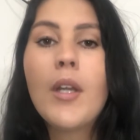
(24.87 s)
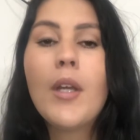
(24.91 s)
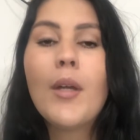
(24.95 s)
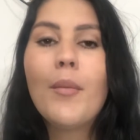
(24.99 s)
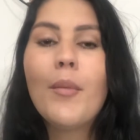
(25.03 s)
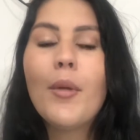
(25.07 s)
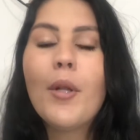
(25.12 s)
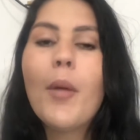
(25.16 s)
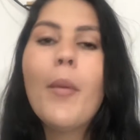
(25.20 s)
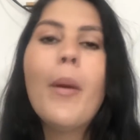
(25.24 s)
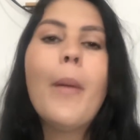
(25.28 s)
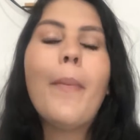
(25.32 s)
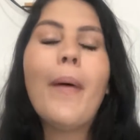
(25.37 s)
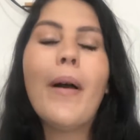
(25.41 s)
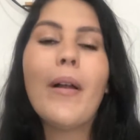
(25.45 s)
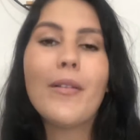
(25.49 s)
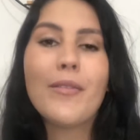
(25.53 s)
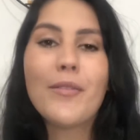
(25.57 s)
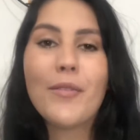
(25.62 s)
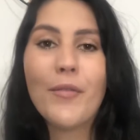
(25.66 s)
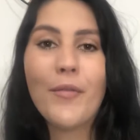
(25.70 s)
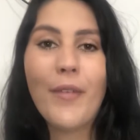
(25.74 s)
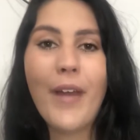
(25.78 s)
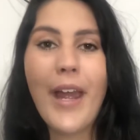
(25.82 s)
Meu nome é
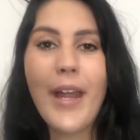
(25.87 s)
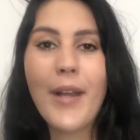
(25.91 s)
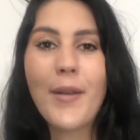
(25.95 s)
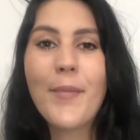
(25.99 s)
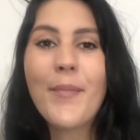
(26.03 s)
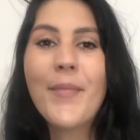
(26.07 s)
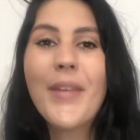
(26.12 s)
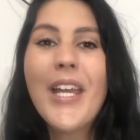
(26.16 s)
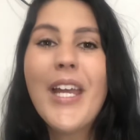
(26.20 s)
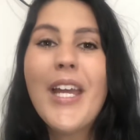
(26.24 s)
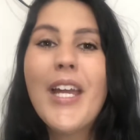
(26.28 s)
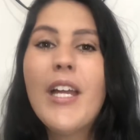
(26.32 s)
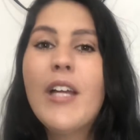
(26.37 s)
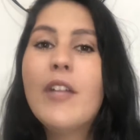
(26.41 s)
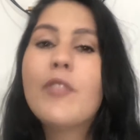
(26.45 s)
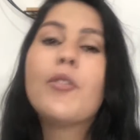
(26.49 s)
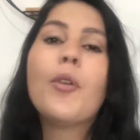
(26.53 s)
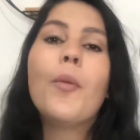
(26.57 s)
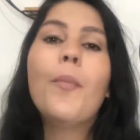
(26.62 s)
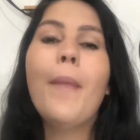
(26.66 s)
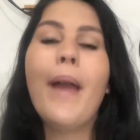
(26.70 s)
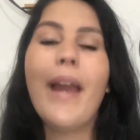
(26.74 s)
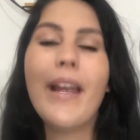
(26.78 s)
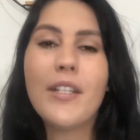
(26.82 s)
Paulo Silvério,
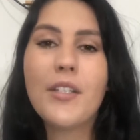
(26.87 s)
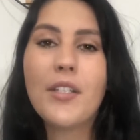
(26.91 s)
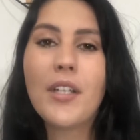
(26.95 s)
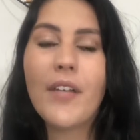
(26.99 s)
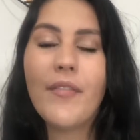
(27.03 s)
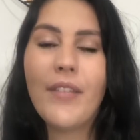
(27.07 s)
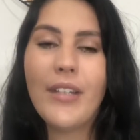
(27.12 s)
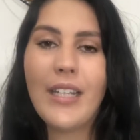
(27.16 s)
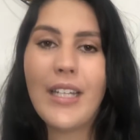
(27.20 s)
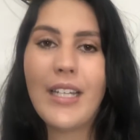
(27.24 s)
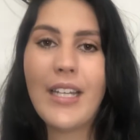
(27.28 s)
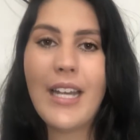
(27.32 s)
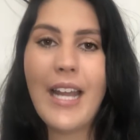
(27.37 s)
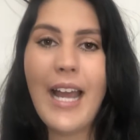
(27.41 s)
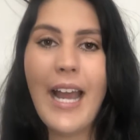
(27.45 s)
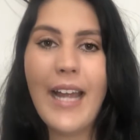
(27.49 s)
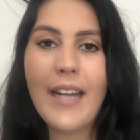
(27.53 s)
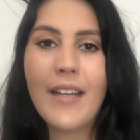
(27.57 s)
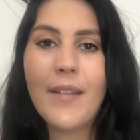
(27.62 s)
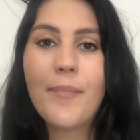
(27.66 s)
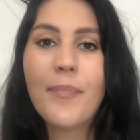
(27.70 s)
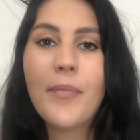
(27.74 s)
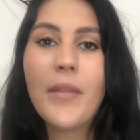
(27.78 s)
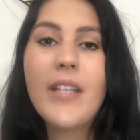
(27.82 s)
sou médica
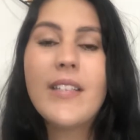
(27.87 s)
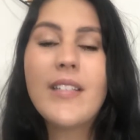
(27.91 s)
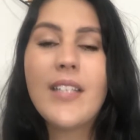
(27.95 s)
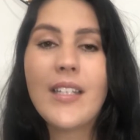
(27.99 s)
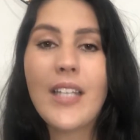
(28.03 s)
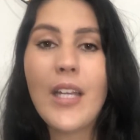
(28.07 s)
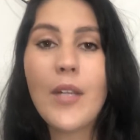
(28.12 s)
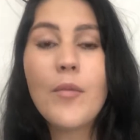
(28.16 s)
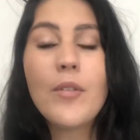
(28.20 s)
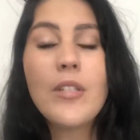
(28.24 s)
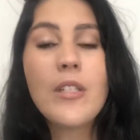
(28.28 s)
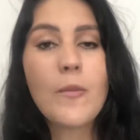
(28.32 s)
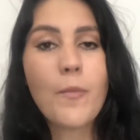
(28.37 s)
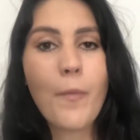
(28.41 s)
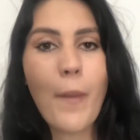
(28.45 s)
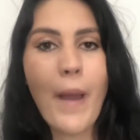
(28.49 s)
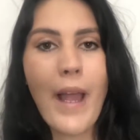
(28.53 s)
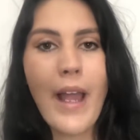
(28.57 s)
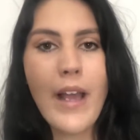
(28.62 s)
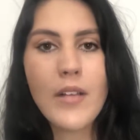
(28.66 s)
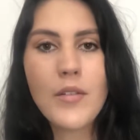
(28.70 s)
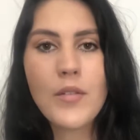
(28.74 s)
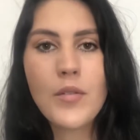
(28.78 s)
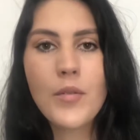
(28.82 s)
veterinária e você está no
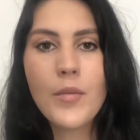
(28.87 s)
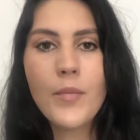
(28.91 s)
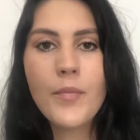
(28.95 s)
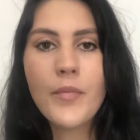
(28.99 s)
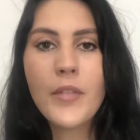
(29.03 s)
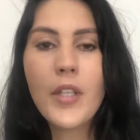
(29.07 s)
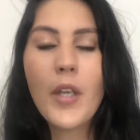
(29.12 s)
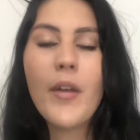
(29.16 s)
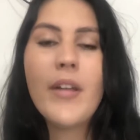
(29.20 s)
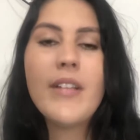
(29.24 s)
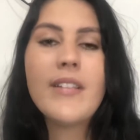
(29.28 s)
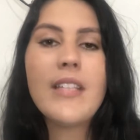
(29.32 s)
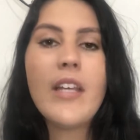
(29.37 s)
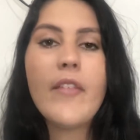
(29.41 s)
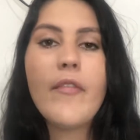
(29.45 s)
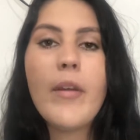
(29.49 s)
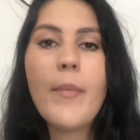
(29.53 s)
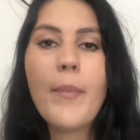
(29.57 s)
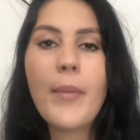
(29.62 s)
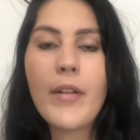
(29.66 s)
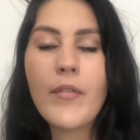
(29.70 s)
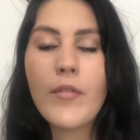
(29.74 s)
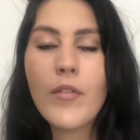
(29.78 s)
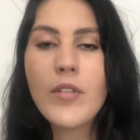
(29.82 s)
espaço que eu reservei
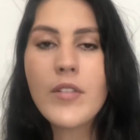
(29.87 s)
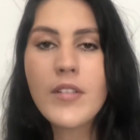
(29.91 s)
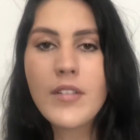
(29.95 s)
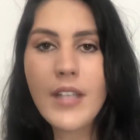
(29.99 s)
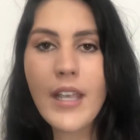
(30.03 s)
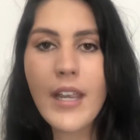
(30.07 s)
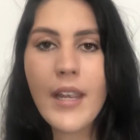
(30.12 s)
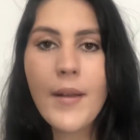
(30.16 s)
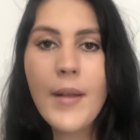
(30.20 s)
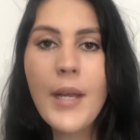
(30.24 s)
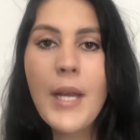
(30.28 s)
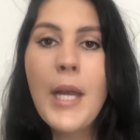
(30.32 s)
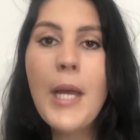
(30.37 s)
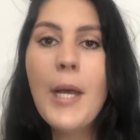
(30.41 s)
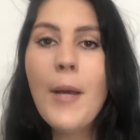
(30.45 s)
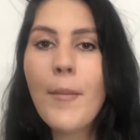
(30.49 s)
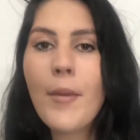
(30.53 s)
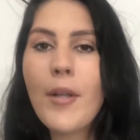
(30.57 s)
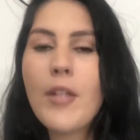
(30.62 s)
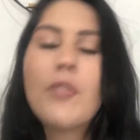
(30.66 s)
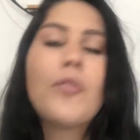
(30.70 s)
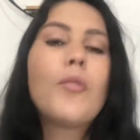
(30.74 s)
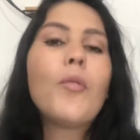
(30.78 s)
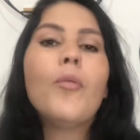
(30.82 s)
para você
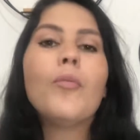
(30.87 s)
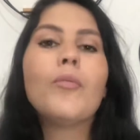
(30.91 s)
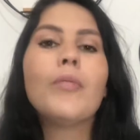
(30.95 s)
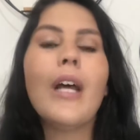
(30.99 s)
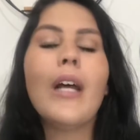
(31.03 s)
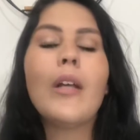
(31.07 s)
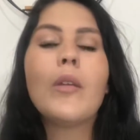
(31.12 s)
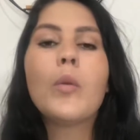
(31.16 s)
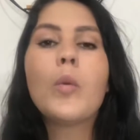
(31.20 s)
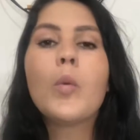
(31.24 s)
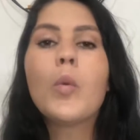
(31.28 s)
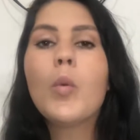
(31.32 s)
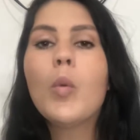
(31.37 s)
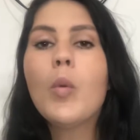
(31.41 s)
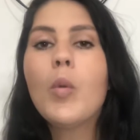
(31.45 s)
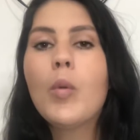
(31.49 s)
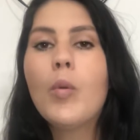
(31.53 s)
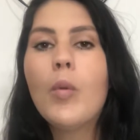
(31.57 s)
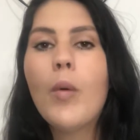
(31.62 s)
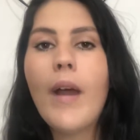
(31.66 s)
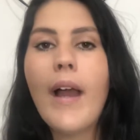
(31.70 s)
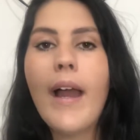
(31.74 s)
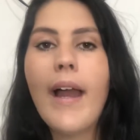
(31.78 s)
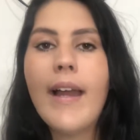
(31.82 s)
para te contar
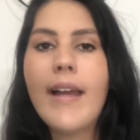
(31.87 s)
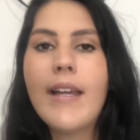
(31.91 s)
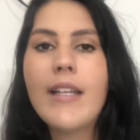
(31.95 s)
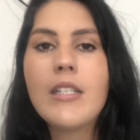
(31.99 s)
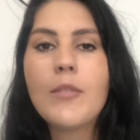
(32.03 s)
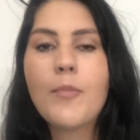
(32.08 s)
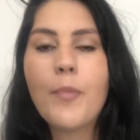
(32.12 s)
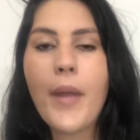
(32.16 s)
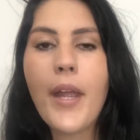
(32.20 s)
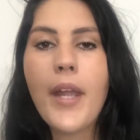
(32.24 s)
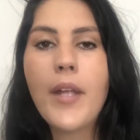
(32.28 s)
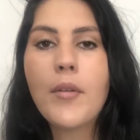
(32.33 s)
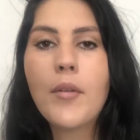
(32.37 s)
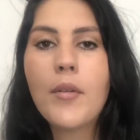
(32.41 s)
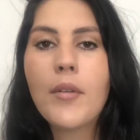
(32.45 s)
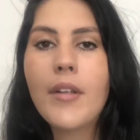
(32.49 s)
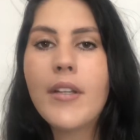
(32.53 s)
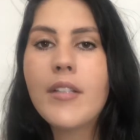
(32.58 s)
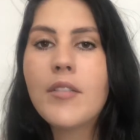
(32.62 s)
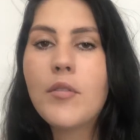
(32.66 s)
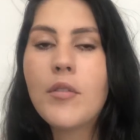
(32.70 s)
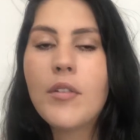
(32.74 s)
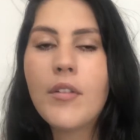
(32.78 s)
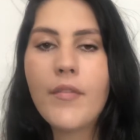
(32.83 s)
tudo a respeito
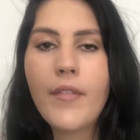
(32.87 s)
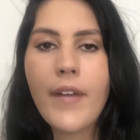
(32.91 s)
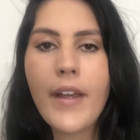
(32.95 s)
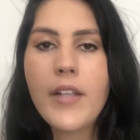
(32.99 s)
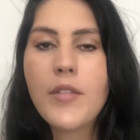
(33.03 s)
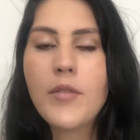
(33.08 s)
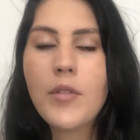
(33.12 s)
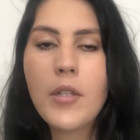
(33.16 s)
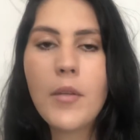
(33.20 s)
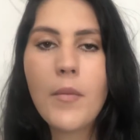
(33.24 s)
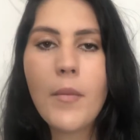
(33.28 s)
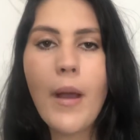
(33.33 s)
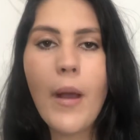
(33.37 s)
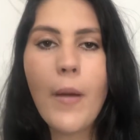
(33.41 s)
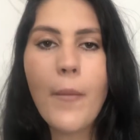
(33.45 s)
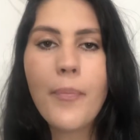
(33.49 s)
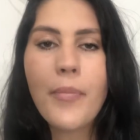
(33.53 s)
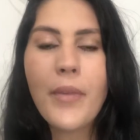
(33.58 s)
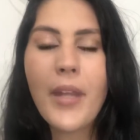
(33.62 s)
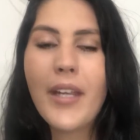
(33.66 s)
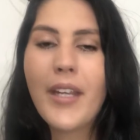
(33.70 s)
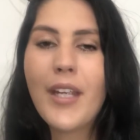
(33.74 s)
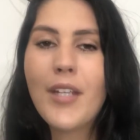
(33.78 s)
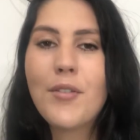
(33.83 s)
desse universo animal,
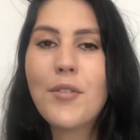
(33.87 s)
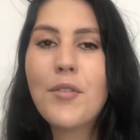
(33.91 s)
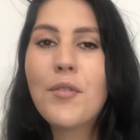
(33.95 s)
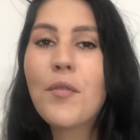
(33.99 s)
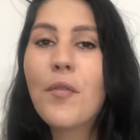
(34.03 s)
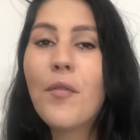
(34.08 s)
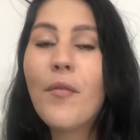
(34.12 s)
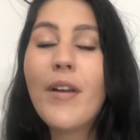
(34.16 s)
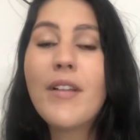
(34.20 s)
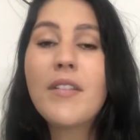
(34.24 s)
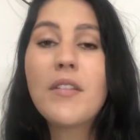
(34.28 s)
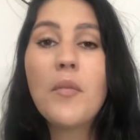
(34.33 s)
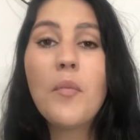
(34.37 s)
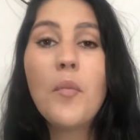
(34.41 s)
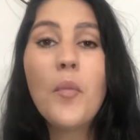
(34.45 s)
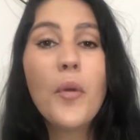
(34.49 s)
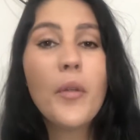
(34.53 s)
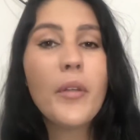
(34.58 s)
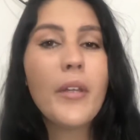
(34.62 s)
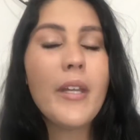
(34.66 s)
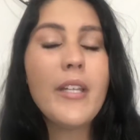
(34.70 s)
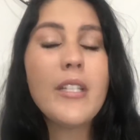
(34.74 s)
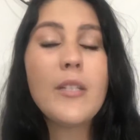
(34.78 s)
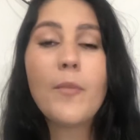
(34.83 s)
que a gente conversa
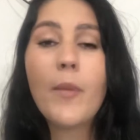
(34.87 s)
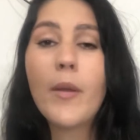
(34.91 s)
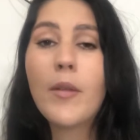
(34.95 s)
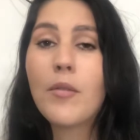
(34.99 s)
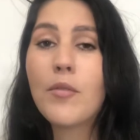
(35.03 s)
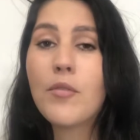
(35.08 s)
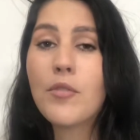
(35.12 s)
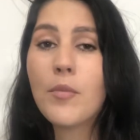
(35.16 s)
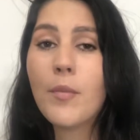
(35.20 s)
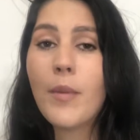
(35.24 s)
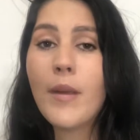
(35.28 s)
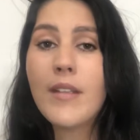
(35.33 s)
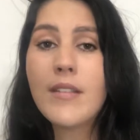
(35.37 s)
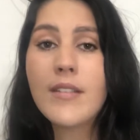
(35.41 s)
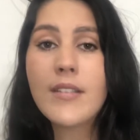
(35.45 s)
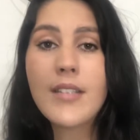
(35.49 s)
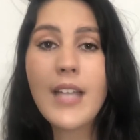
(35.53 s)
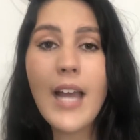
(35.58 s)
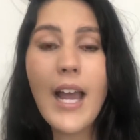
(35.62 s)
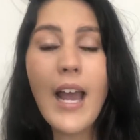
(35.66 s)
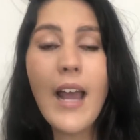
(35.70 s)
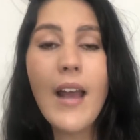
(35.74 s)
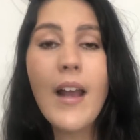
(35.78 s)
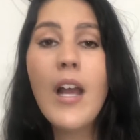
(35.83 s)
muito a respeito de
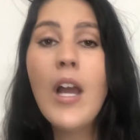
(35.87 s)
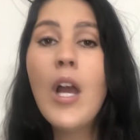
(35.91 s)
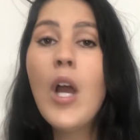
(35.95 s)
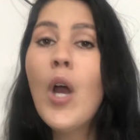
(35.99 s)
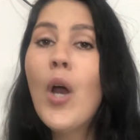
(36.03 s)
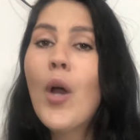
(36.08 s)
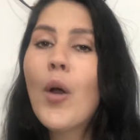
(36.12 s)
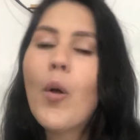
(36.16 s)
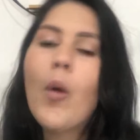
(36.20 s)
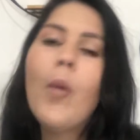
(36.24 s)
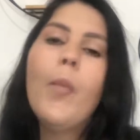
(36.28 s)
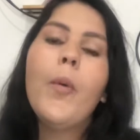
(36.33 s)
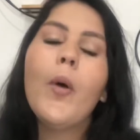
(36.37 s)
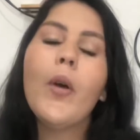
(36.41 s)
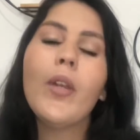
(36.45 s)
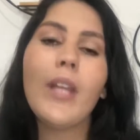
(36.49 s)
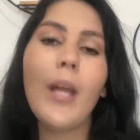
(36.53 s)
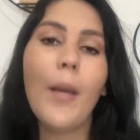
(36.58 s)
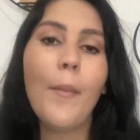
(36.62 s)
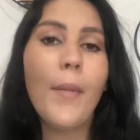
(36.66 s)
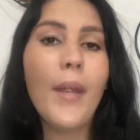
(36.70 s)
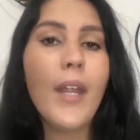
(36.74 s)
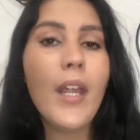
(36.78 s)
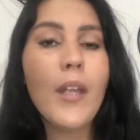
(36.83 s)
bem-estar,
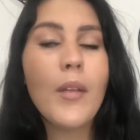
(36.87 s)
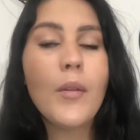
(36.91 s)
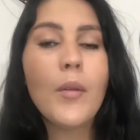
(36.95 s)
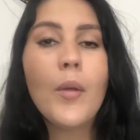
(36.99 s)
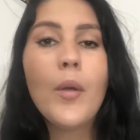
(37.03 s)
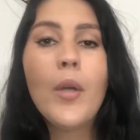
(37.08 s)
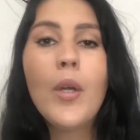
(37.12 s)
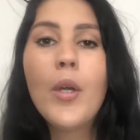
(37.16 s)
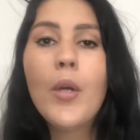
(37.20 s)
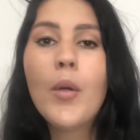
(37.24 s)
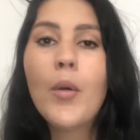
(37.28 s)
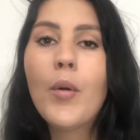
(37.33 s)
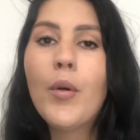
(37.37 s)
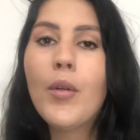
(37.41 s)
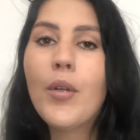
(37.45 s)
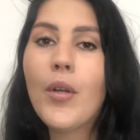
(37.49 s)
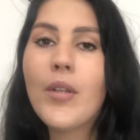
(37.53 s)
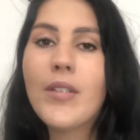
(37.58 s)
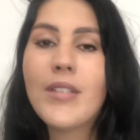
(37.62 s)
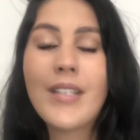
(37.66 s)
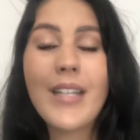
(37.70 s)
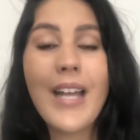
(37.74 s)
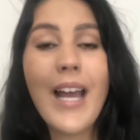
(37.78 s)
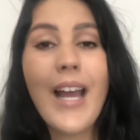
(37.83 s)
comportamento,
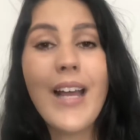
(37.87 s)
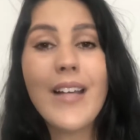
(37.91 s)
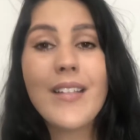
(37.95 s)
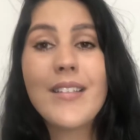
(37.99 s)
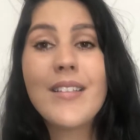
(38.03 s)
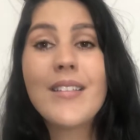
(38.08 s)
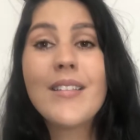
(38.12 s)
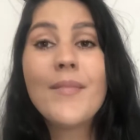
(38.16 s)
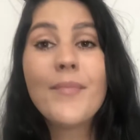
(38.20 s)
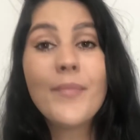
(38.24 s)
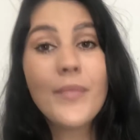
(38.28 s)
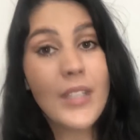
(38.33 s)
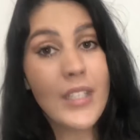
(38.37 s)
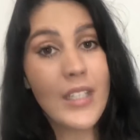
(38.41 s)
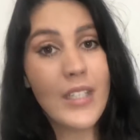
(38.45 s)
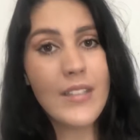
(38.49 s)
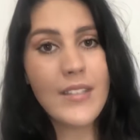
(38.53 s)
curiosidades e